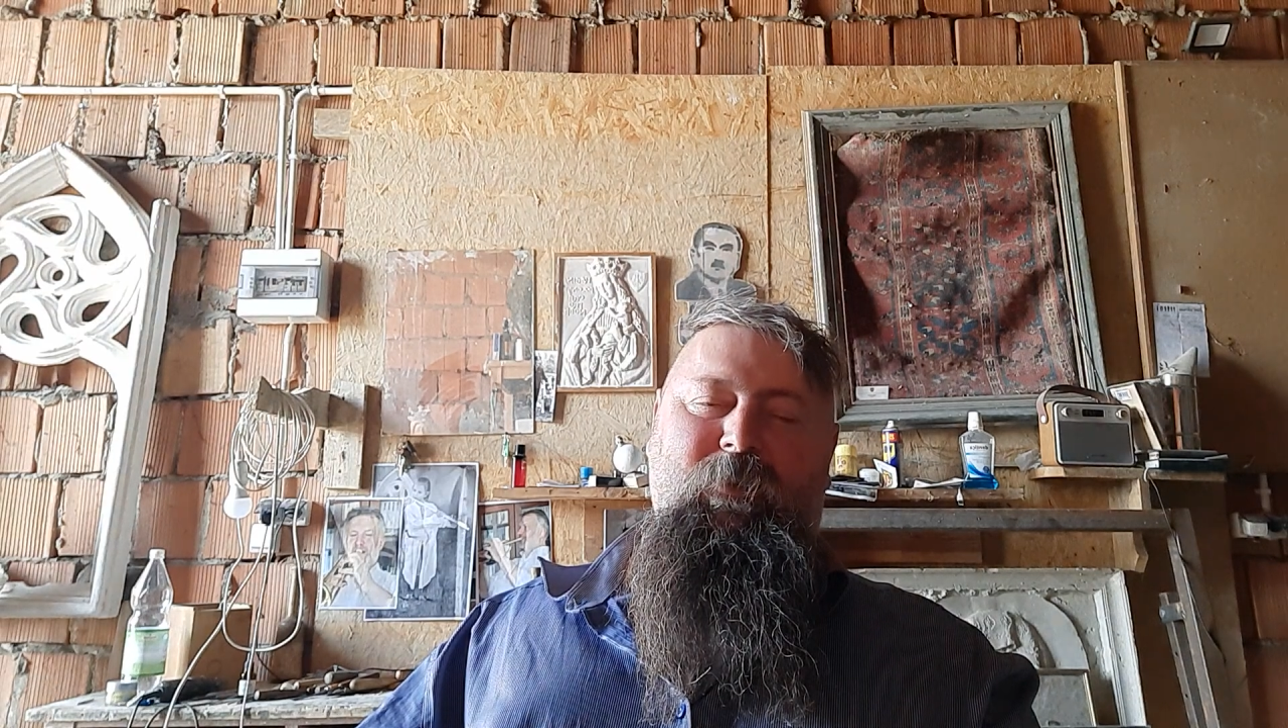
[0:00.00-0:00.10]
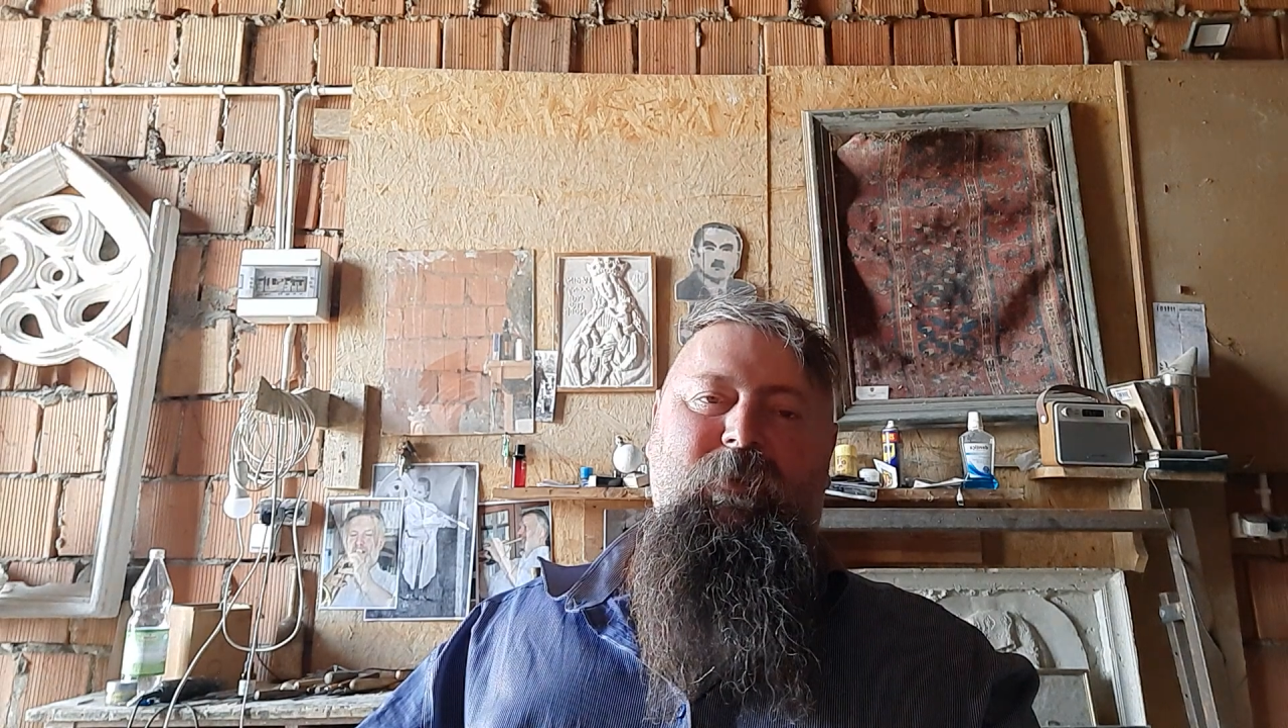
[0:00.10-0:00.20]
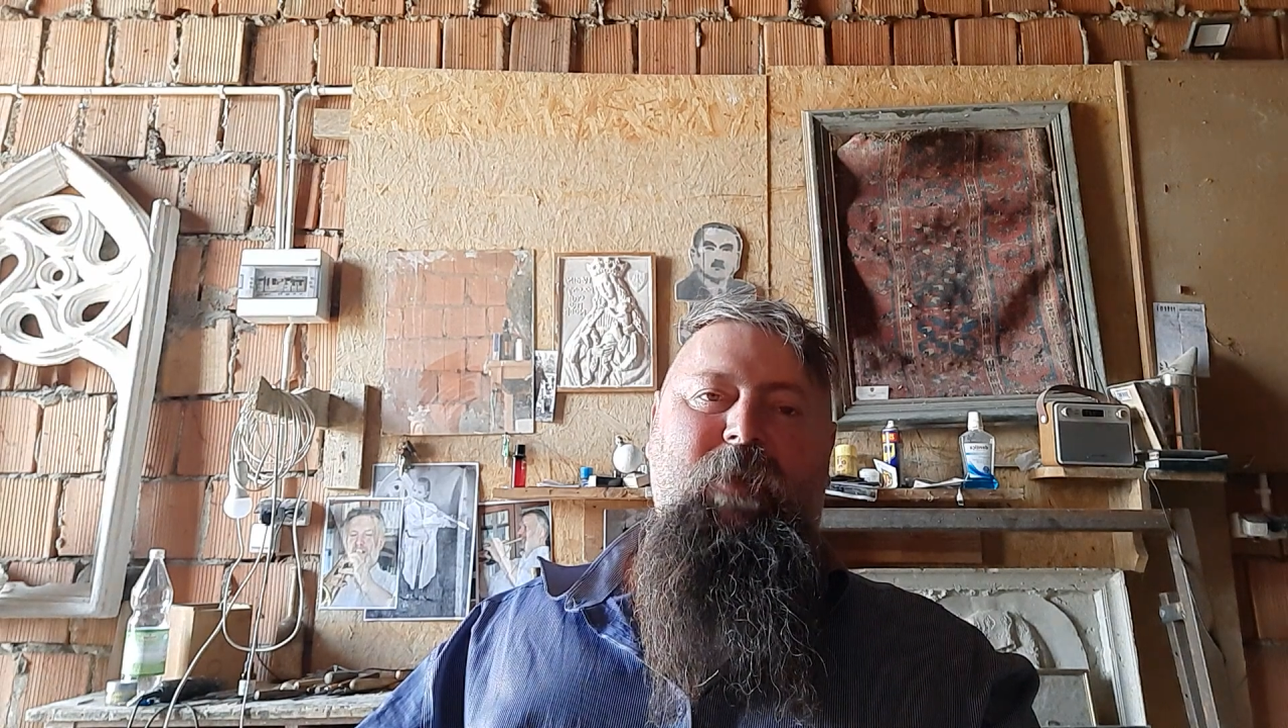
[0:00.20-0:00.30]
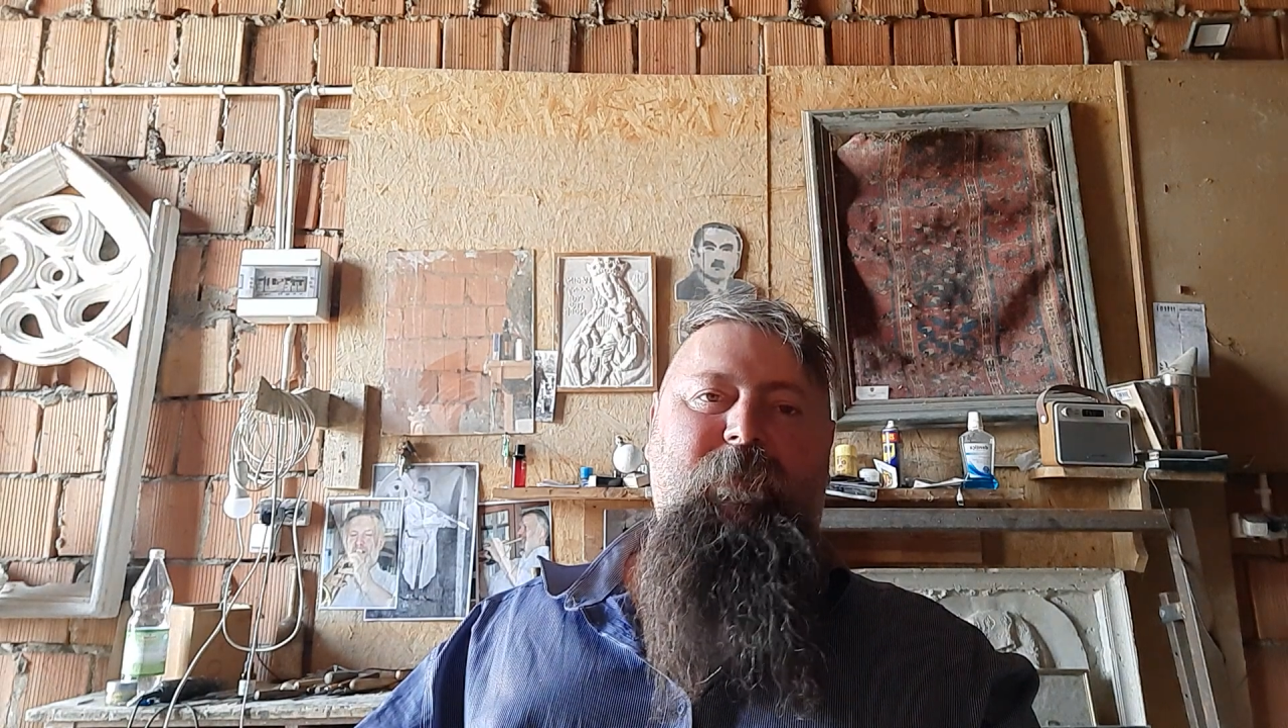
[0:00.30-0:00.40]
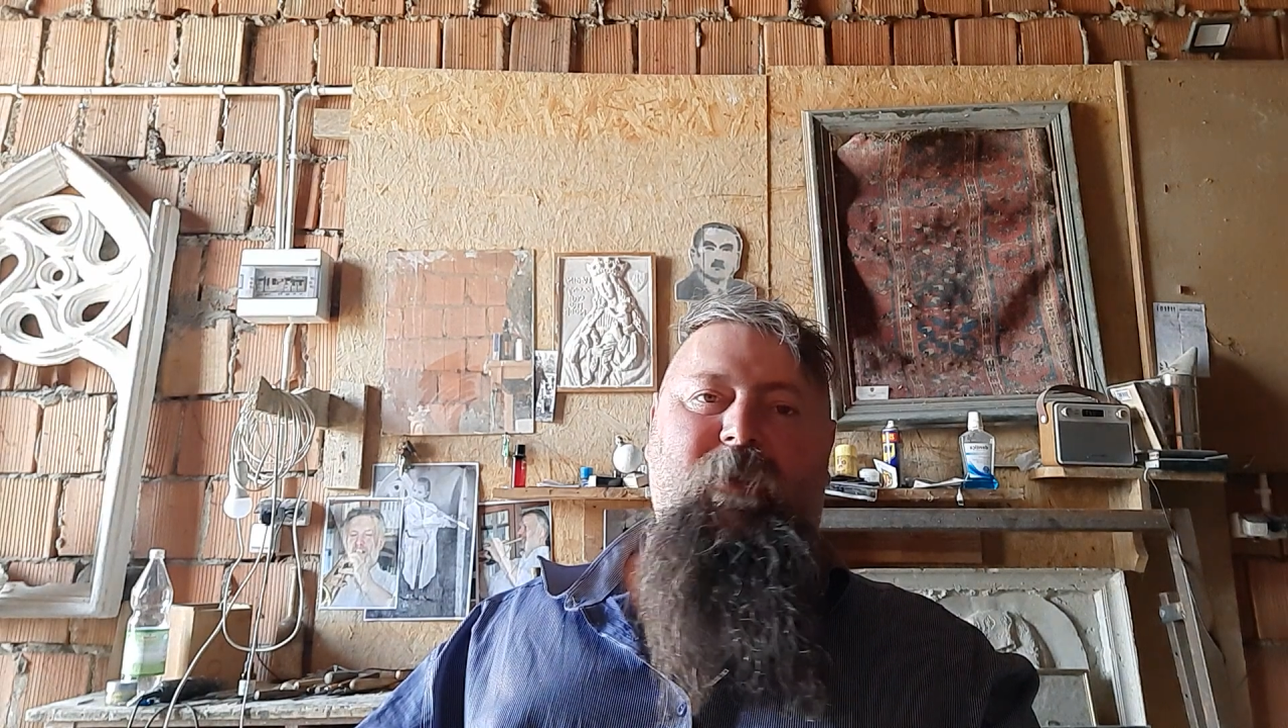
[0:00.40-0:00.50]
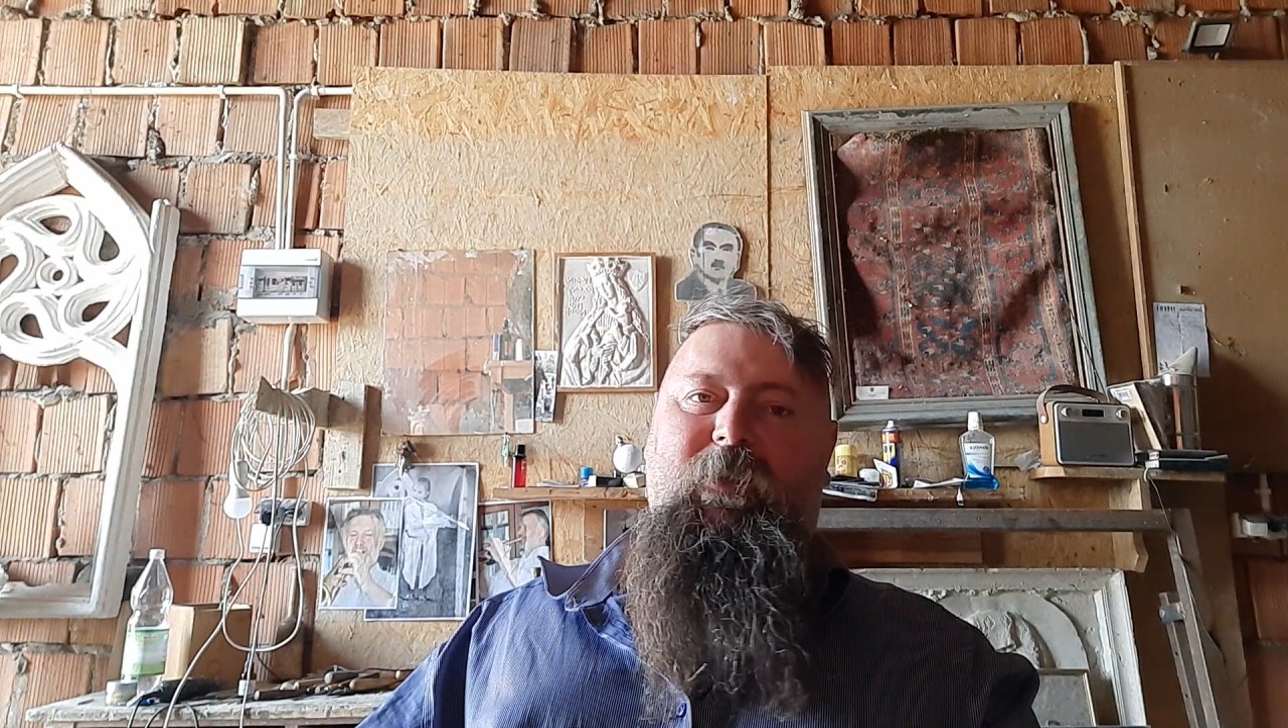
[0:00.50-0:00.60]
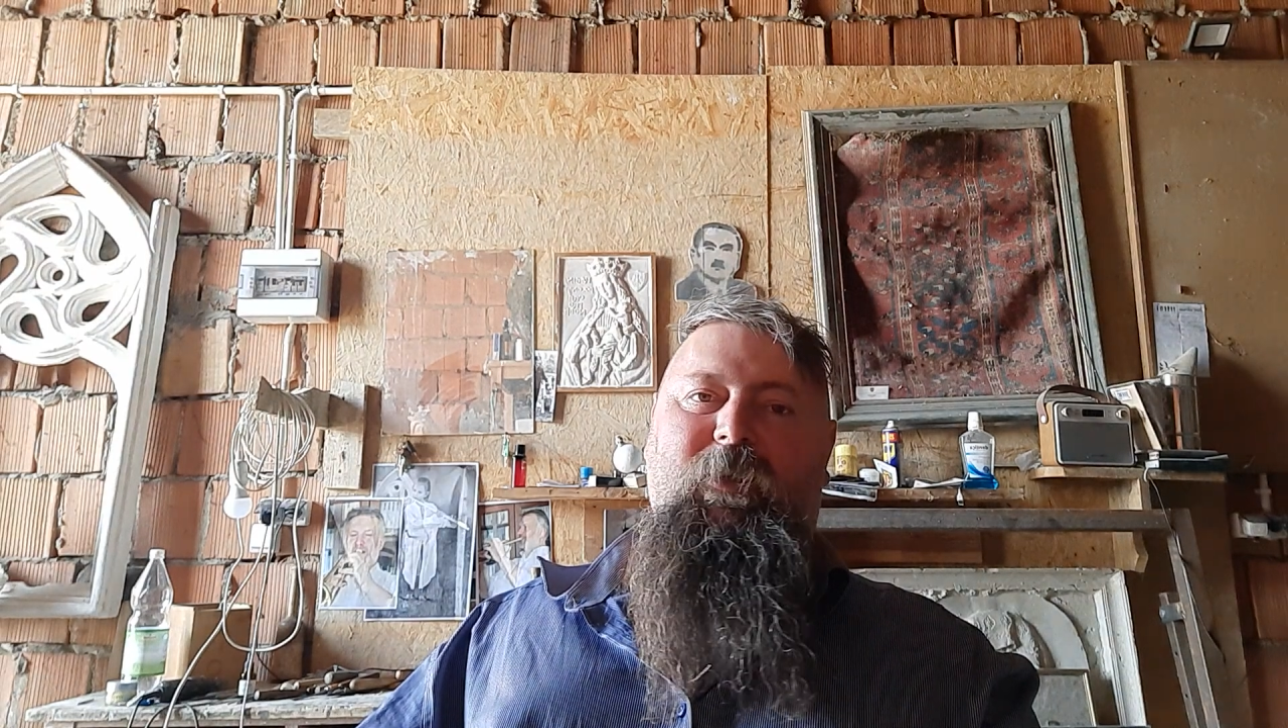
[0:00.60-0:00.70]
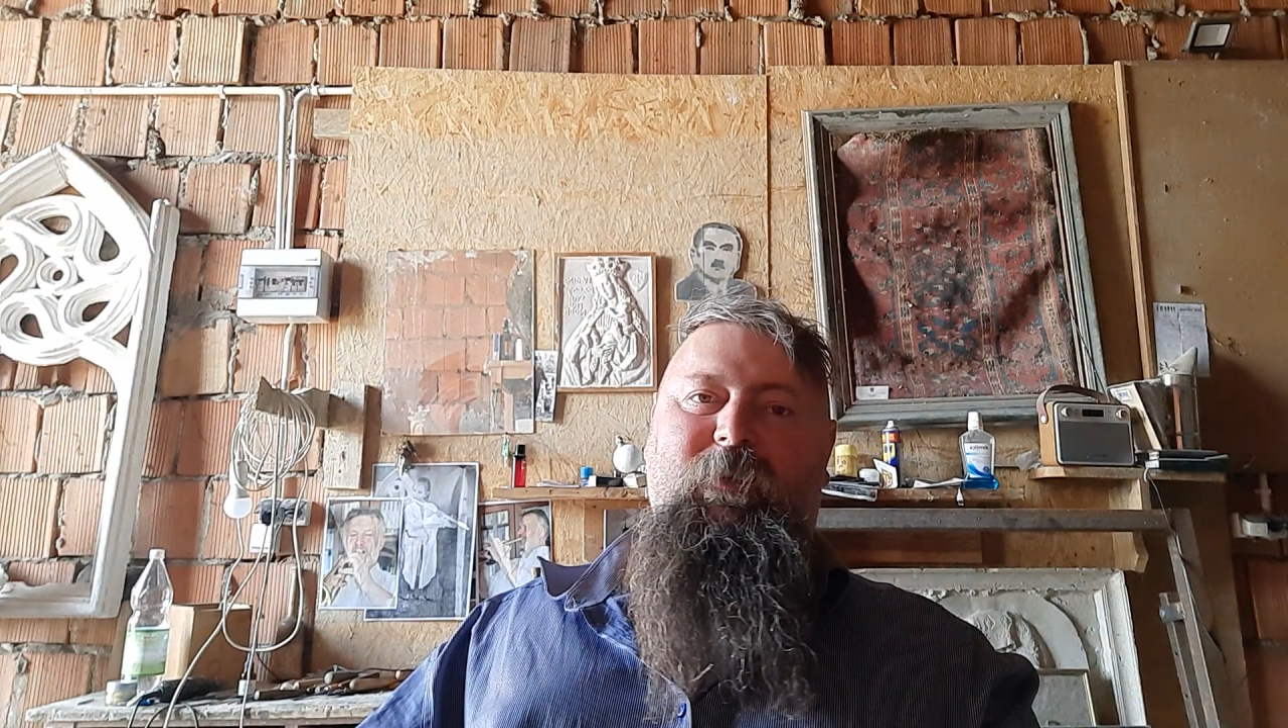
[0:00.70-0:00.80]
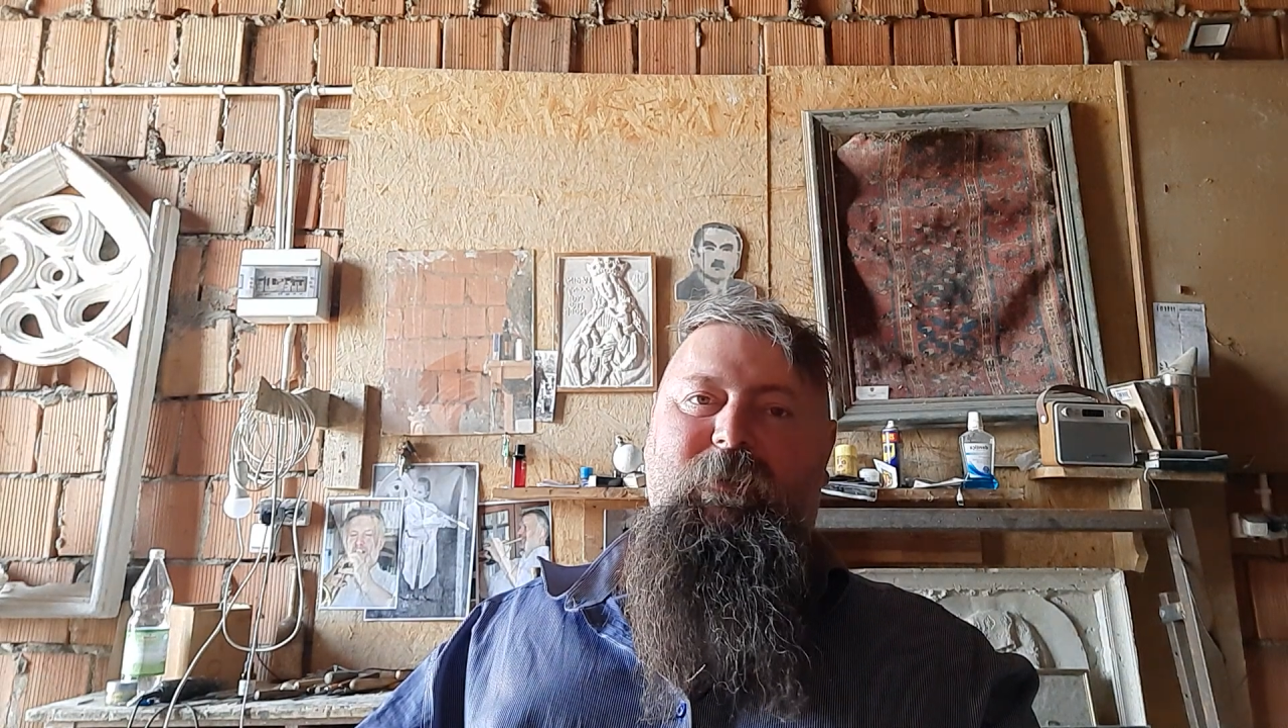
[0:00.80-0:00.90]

na wieki,